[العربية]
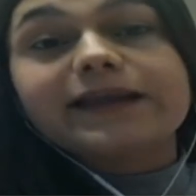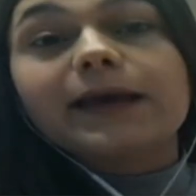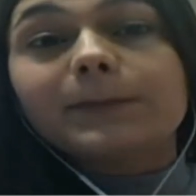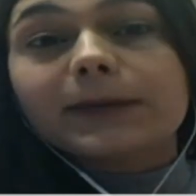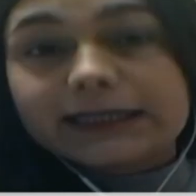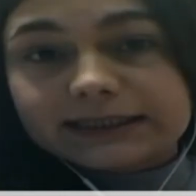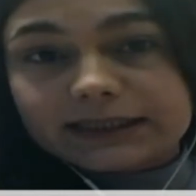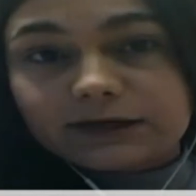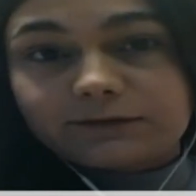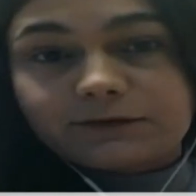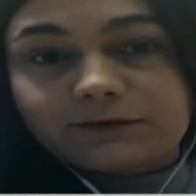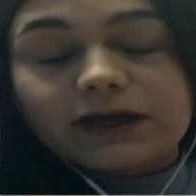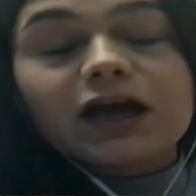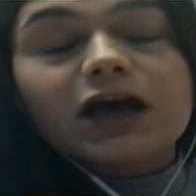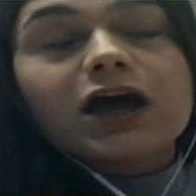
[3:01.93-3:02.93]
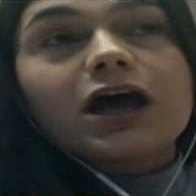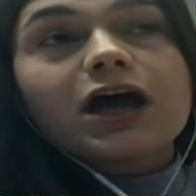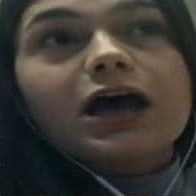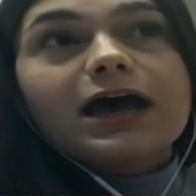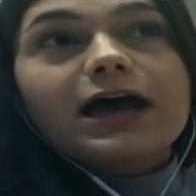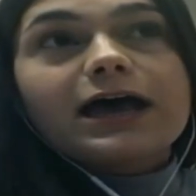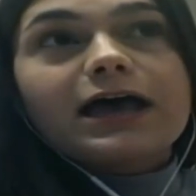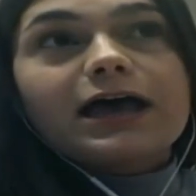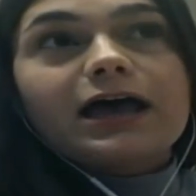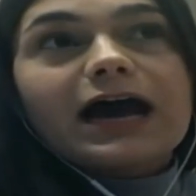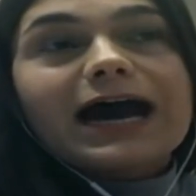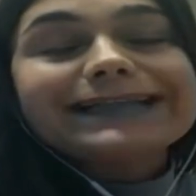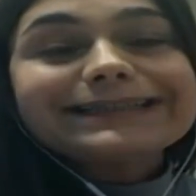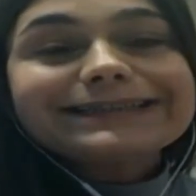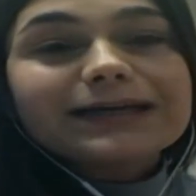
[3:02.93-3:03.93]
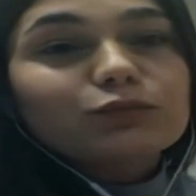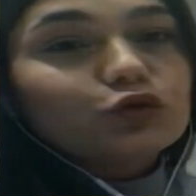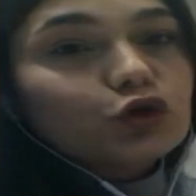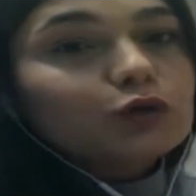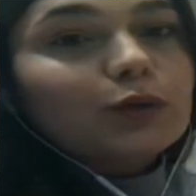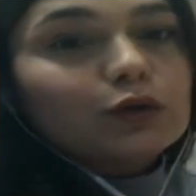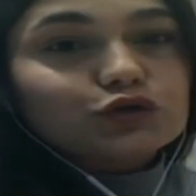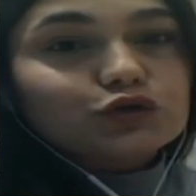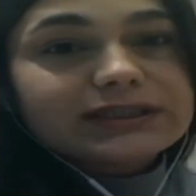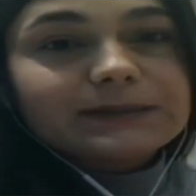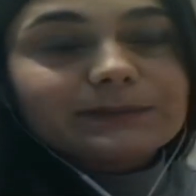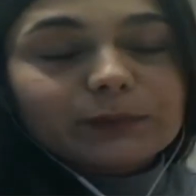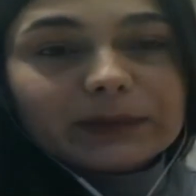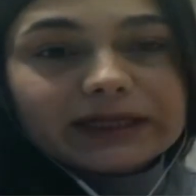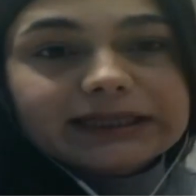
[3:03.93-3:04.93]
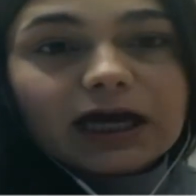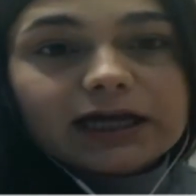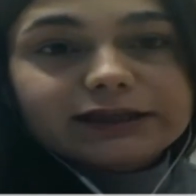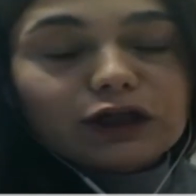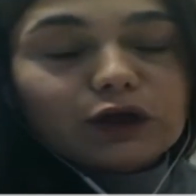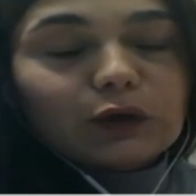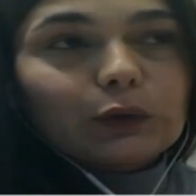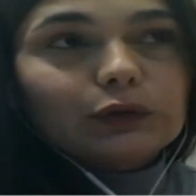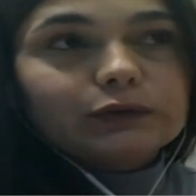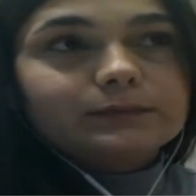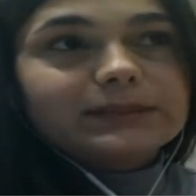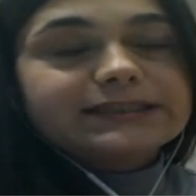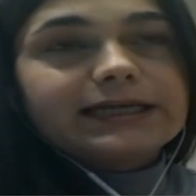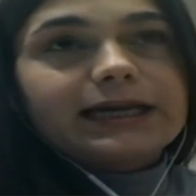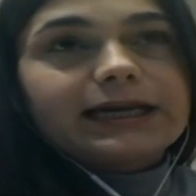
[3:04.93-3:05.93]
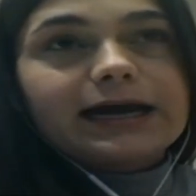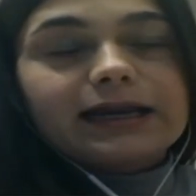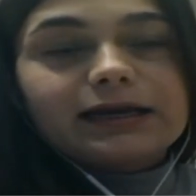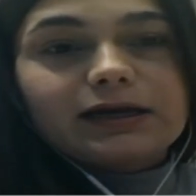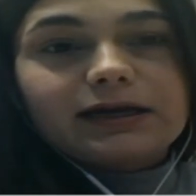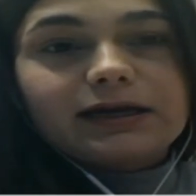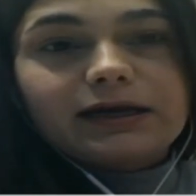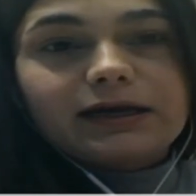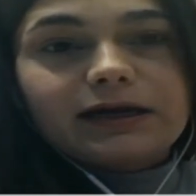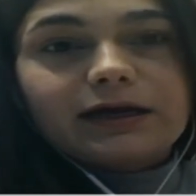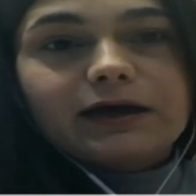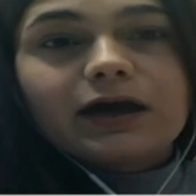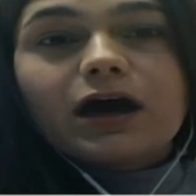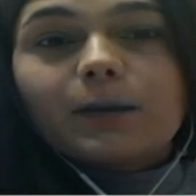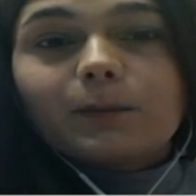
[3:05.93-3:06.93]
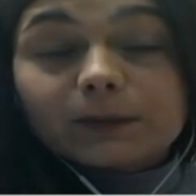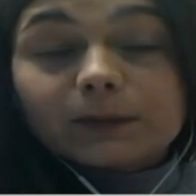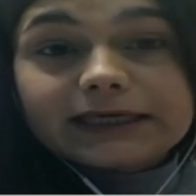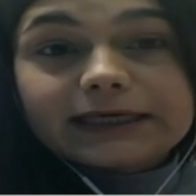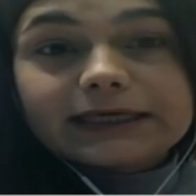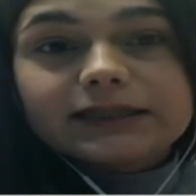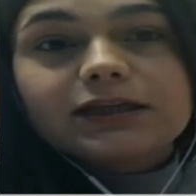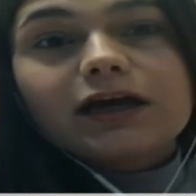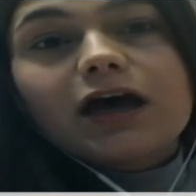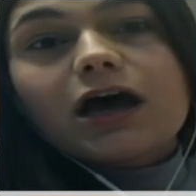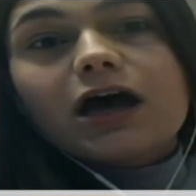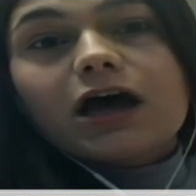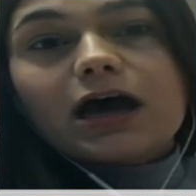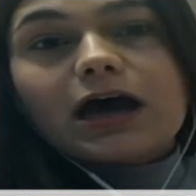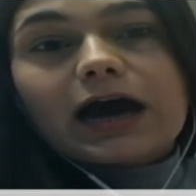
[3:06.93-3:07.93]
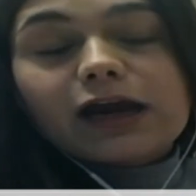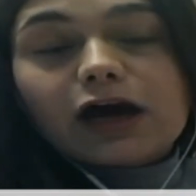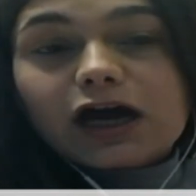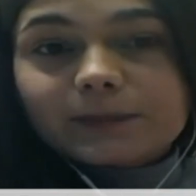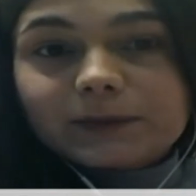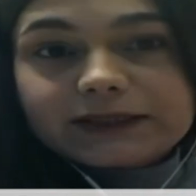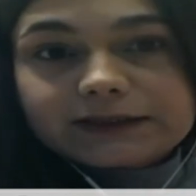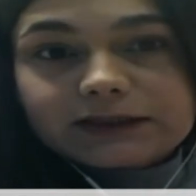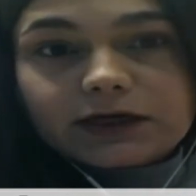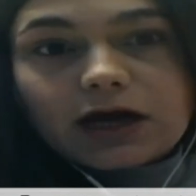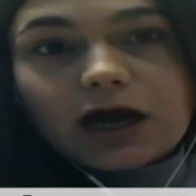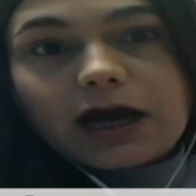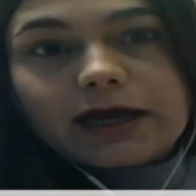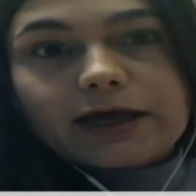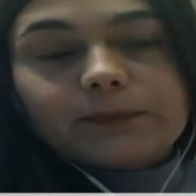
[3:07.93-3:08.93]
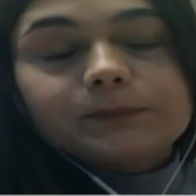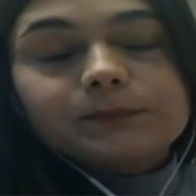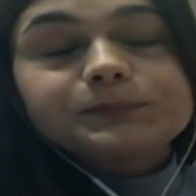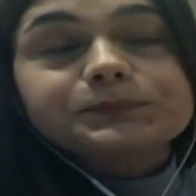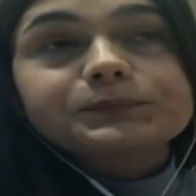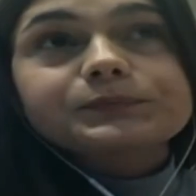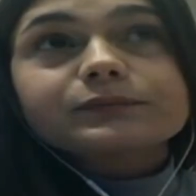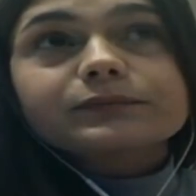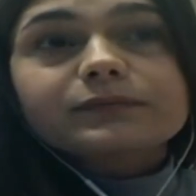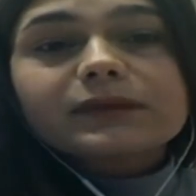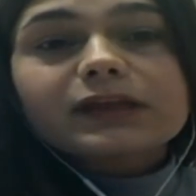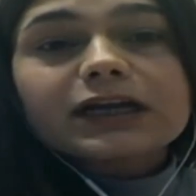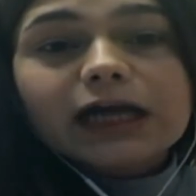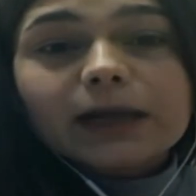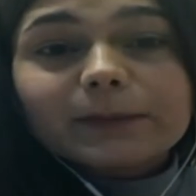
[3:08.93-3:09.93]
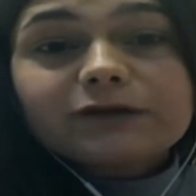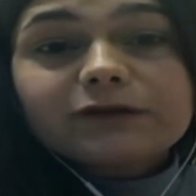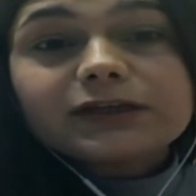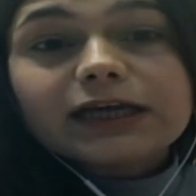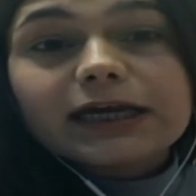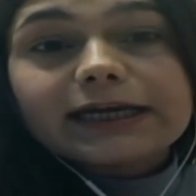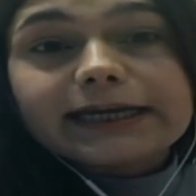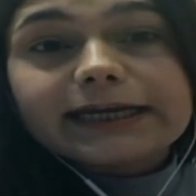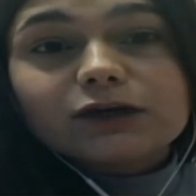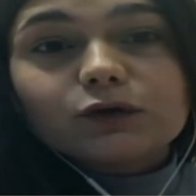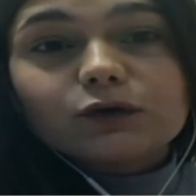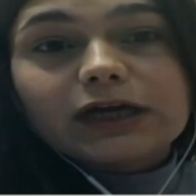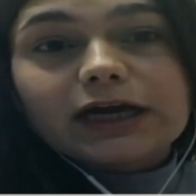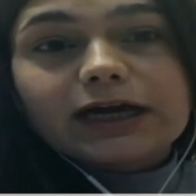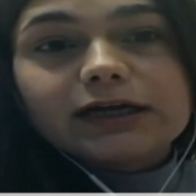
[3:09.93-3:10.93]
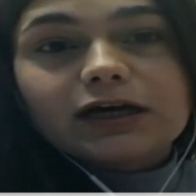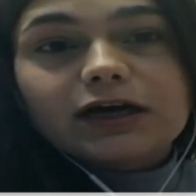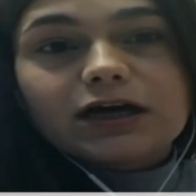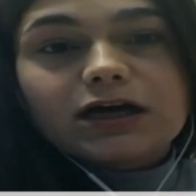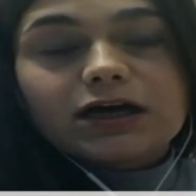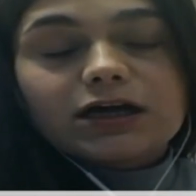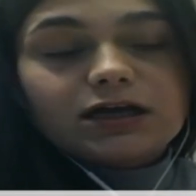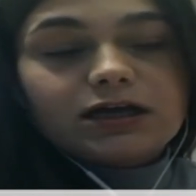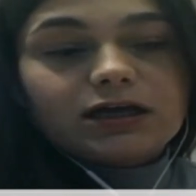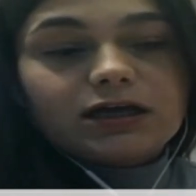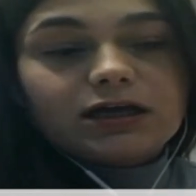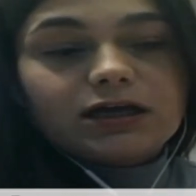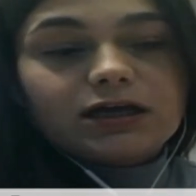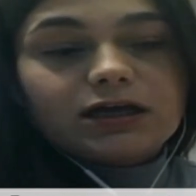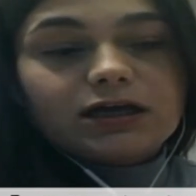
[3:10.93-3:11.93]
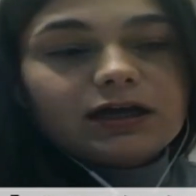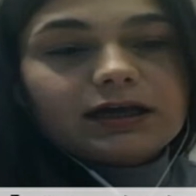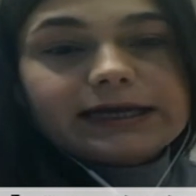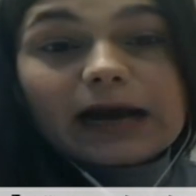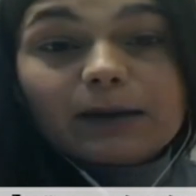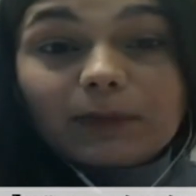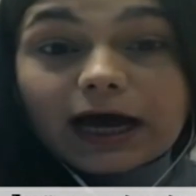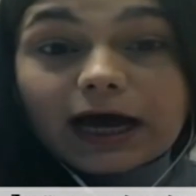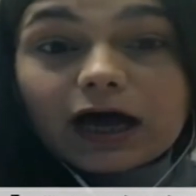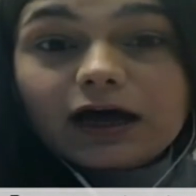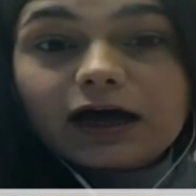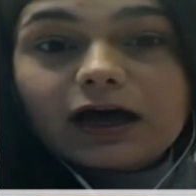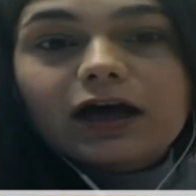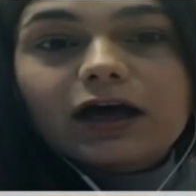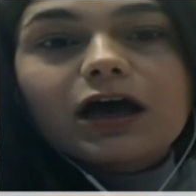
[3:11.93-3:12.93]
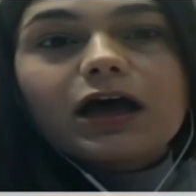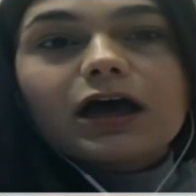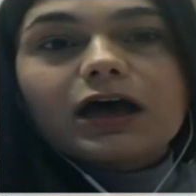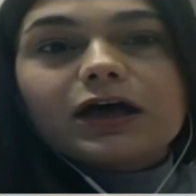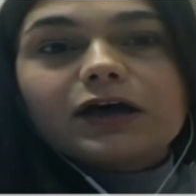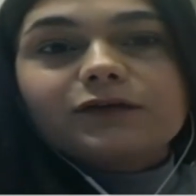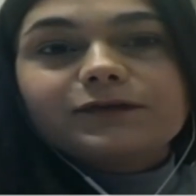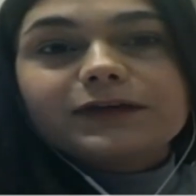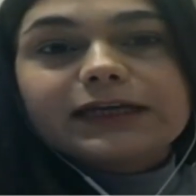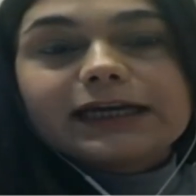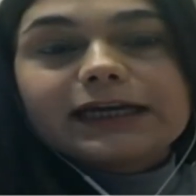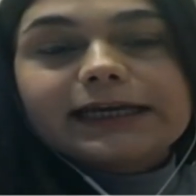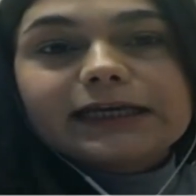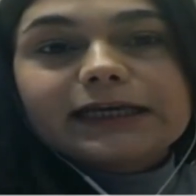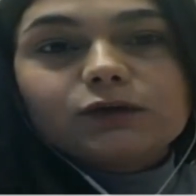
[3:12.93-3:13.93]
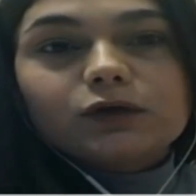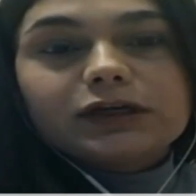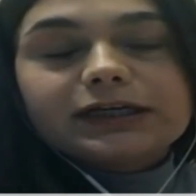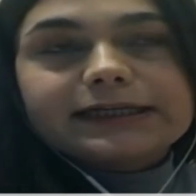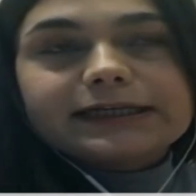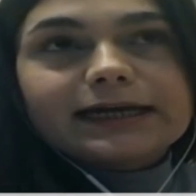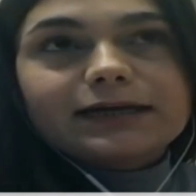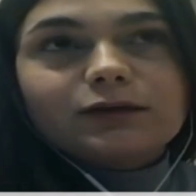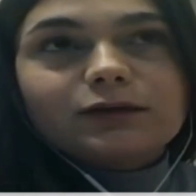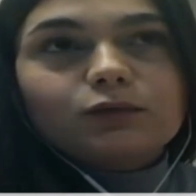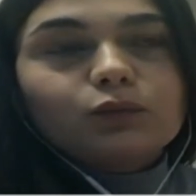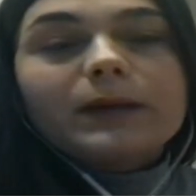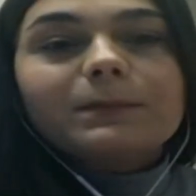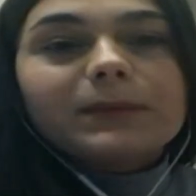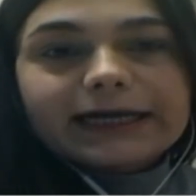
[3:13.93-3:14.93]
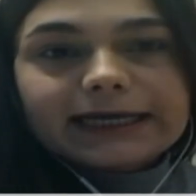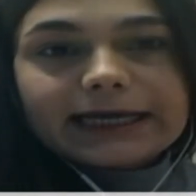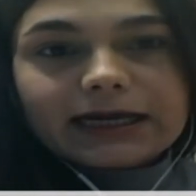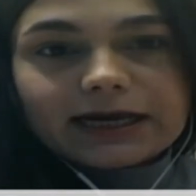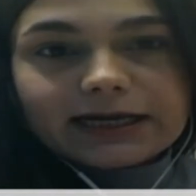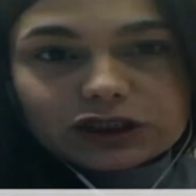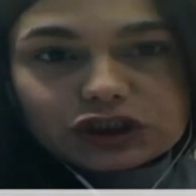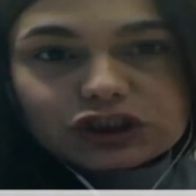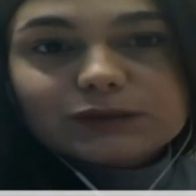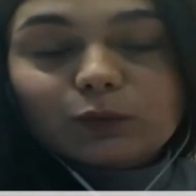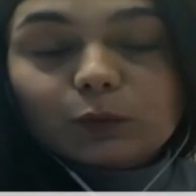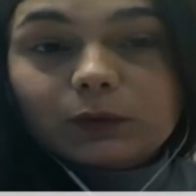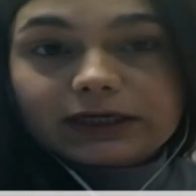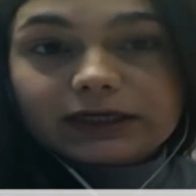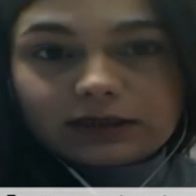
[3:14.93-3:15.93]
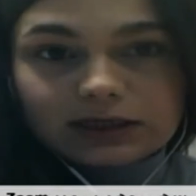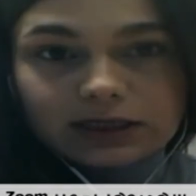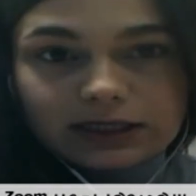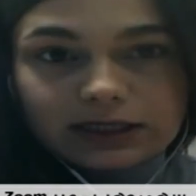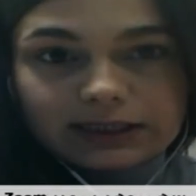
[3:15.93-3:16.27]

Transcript: مختلفه عادة بيكونوا موجودين بمنطقة الحوض مثل على المبيض على أربطة الرحم كمان فينا نلاقيهم على آه، الامعاء آه، فينا نلاقيهم يعني وين ما كان على الجسم ممكن آه،